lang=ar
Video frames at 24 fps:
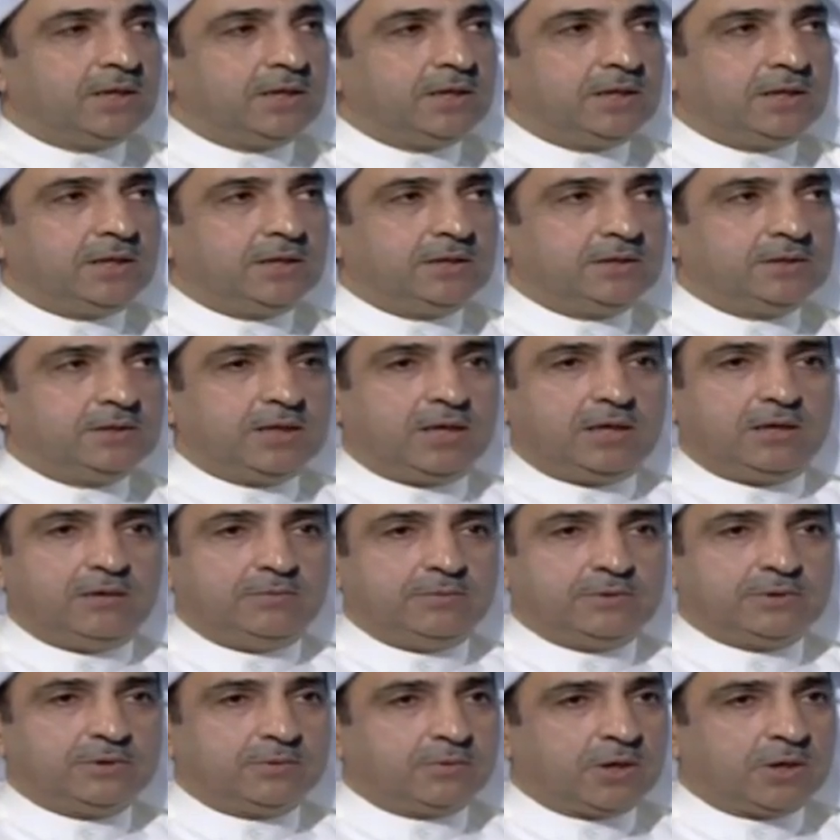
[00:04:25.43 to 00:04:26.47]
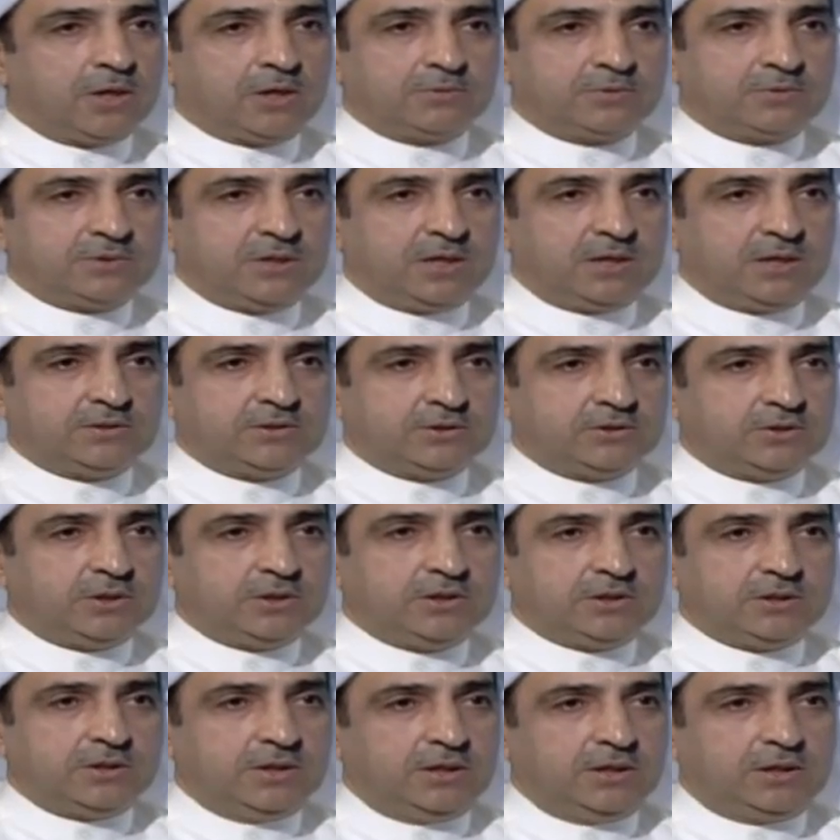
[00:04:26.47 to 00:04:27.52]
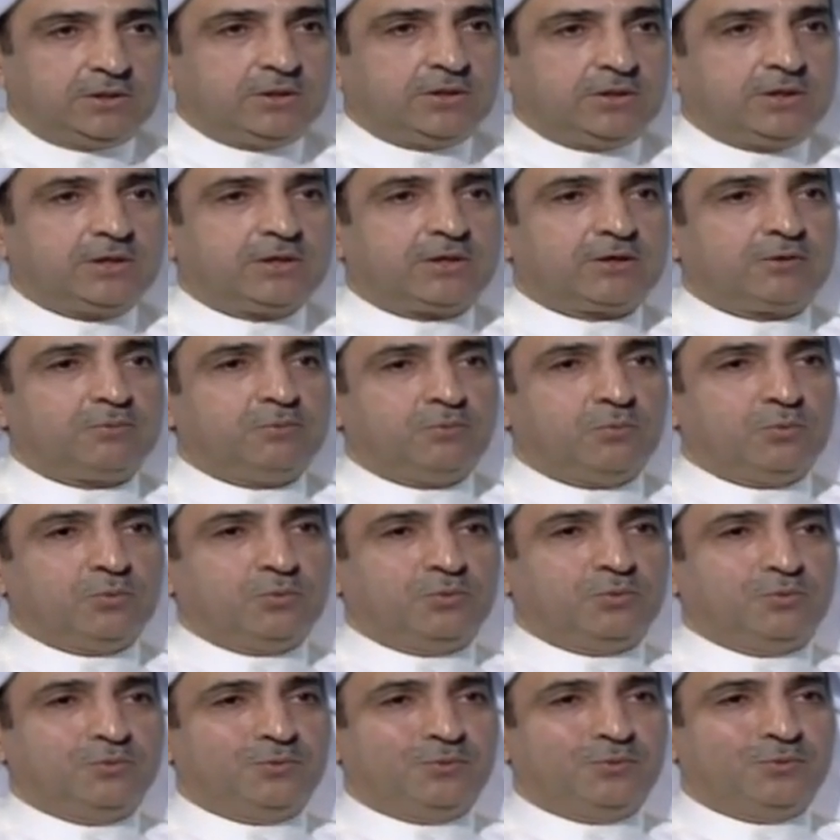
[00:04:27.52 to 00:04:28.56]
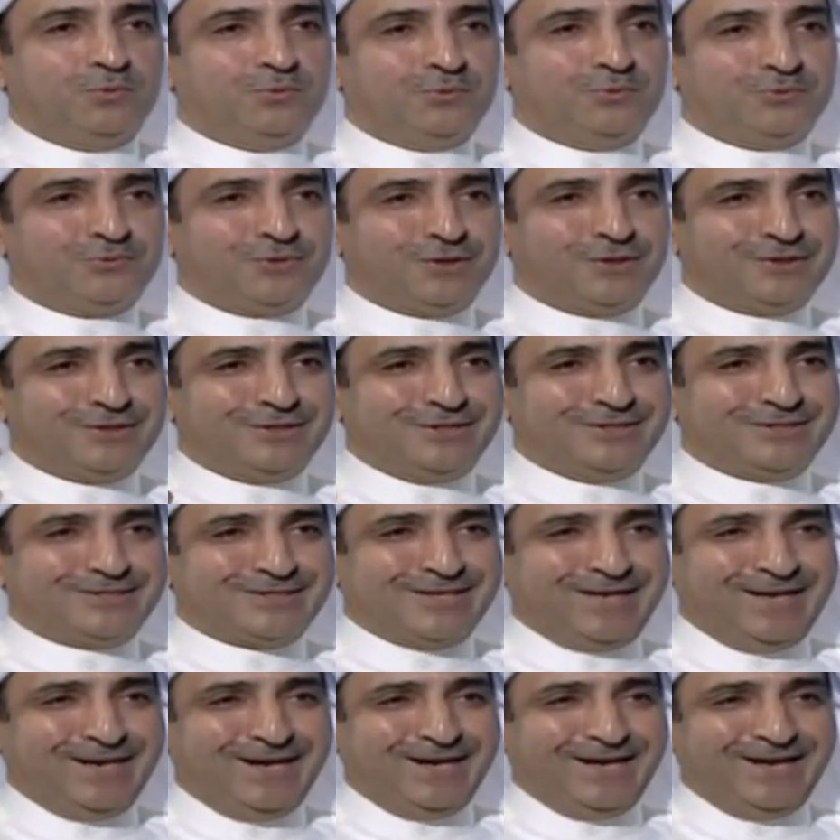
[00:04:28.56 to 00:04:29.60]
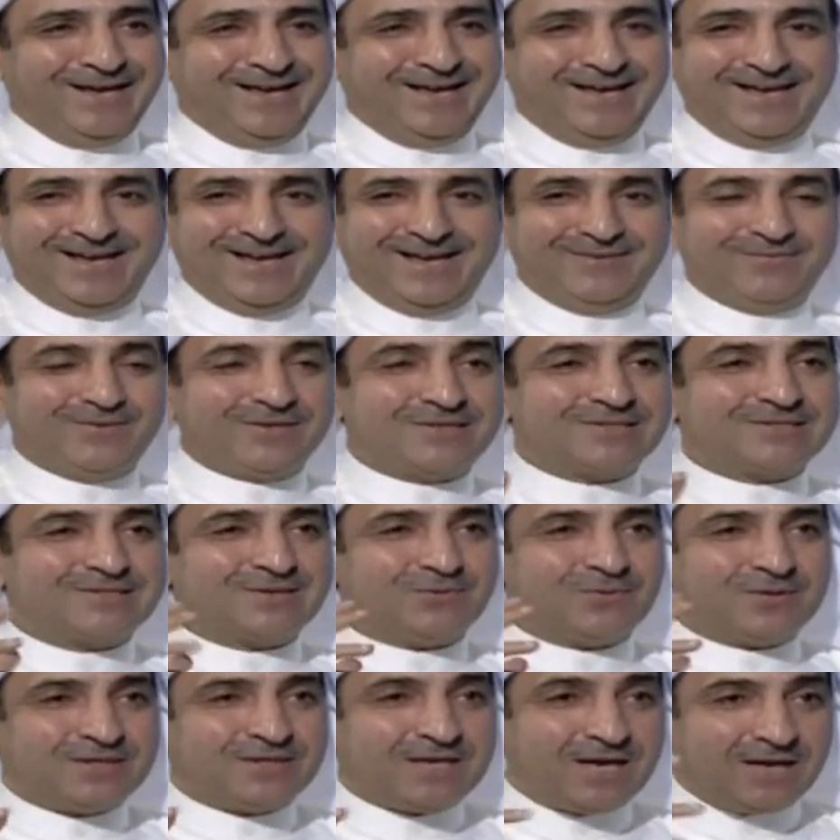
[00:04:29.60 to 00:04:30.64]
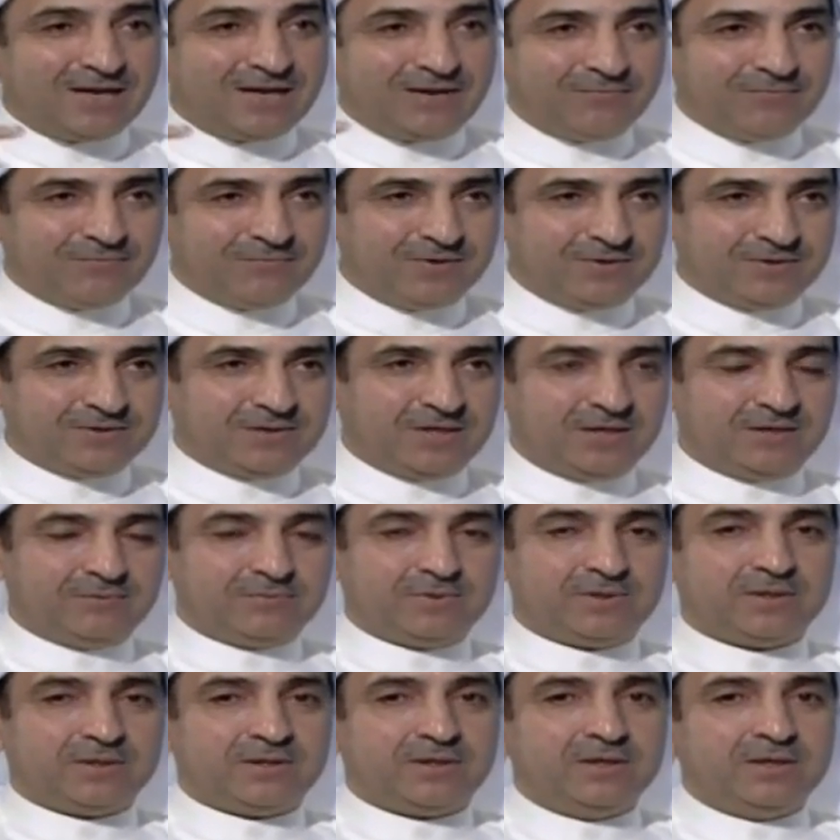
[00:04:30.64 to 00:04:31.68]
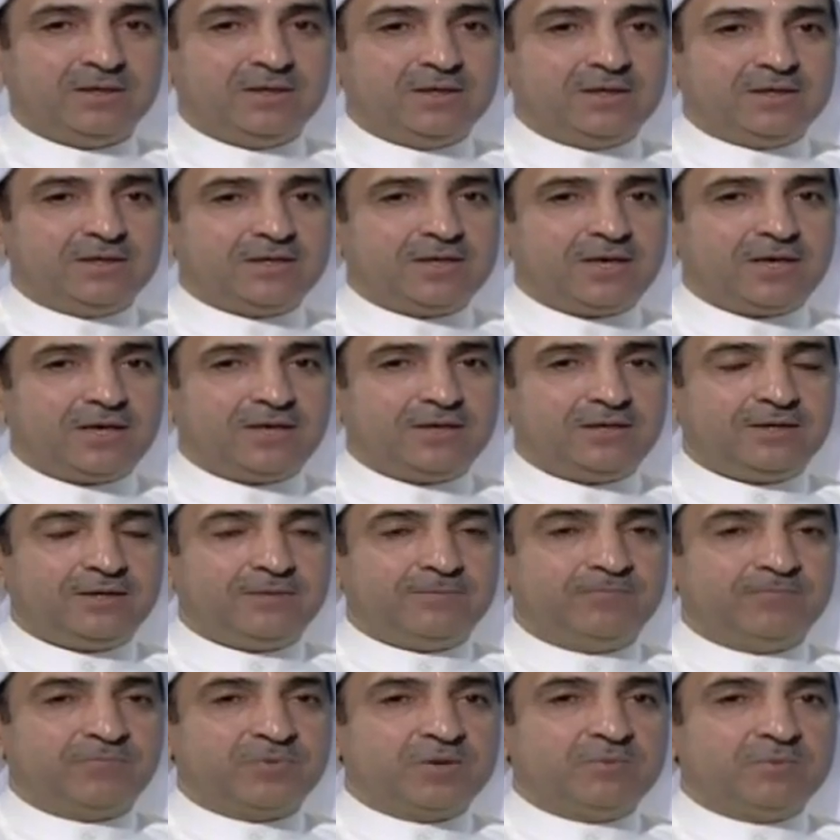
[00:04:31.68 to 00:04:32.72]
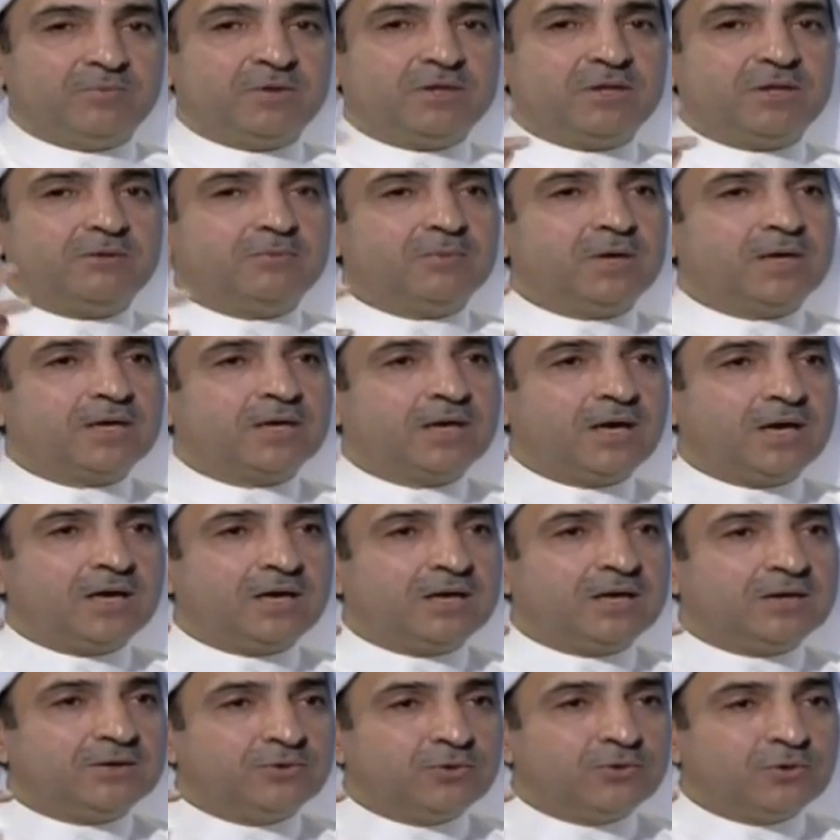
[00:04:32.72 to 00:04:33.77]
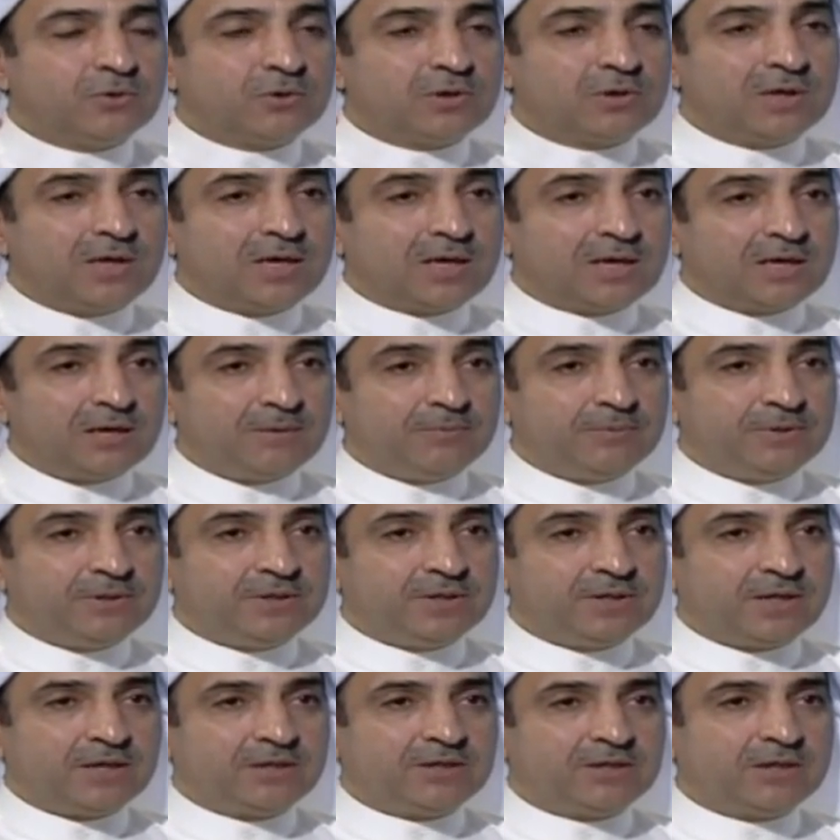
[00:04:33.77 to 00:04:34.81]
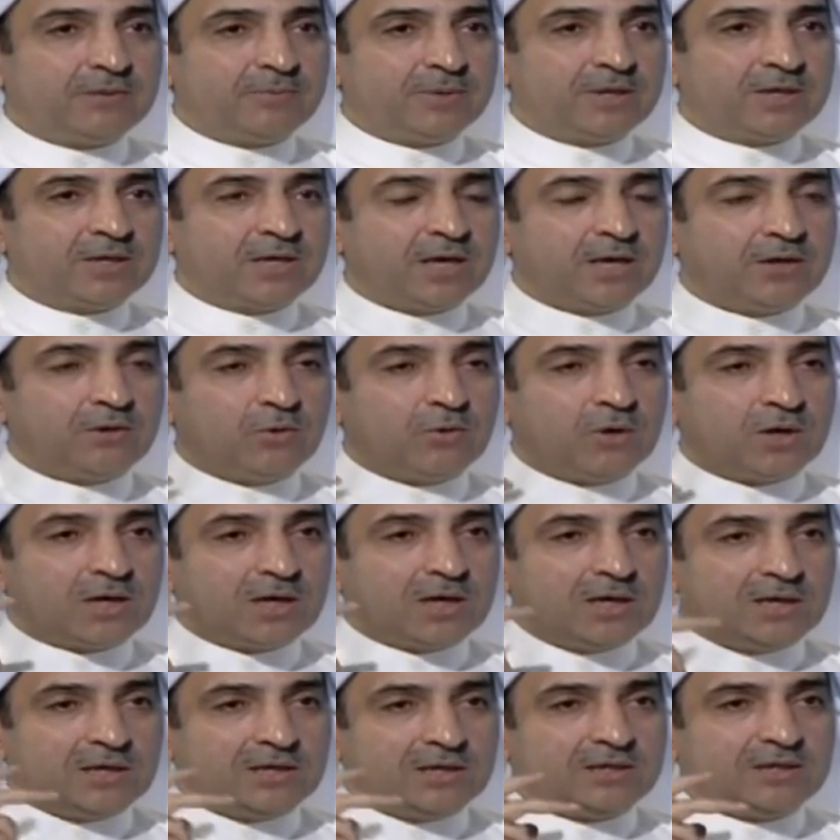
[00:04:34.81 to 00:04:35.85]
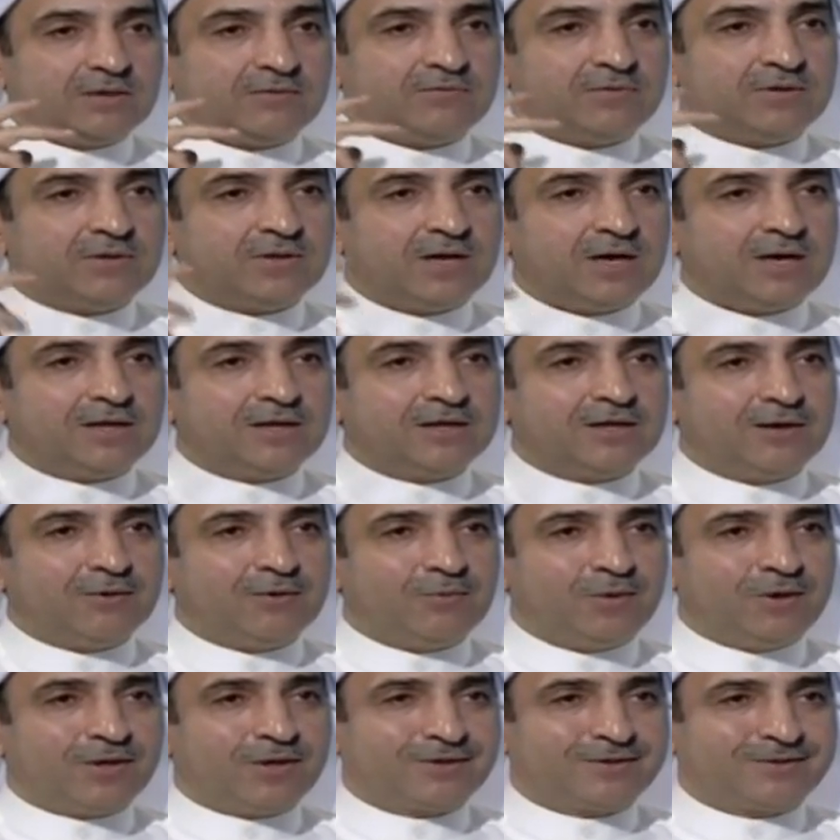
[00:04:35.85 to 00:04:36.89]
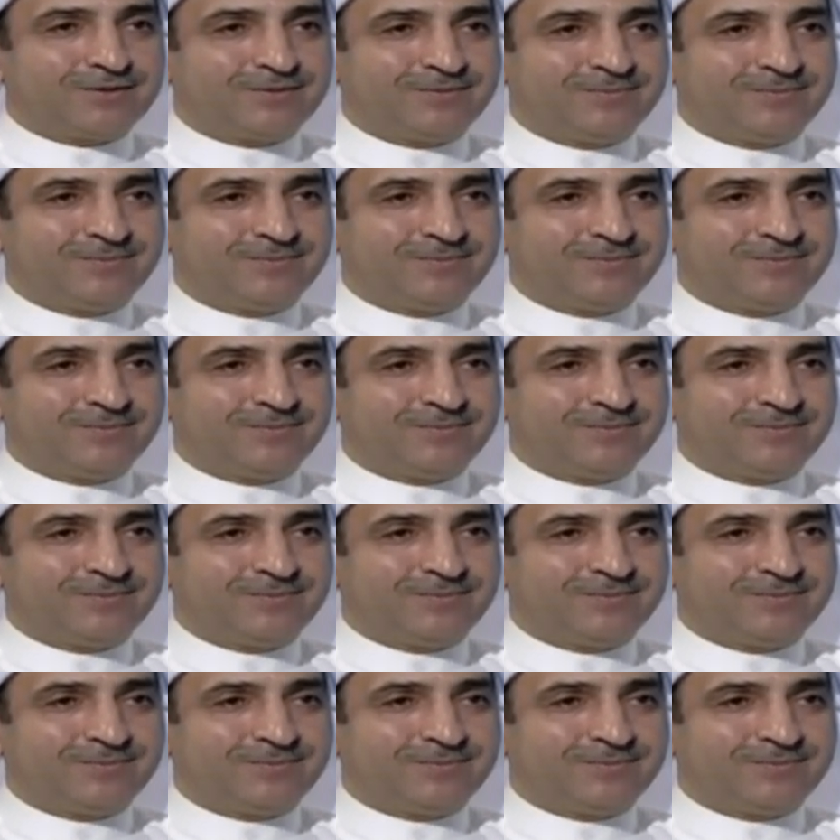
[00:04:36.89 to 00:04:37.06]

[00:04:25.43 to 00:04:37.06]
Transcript: يعني تعلم انت مراقب سياسي جيد انا اتذكرك وتجلس على المنصه وتعلم جانب يعني مثل ما كان دور الاغلبيه عندما كانوا اقليه في ذلك الوقت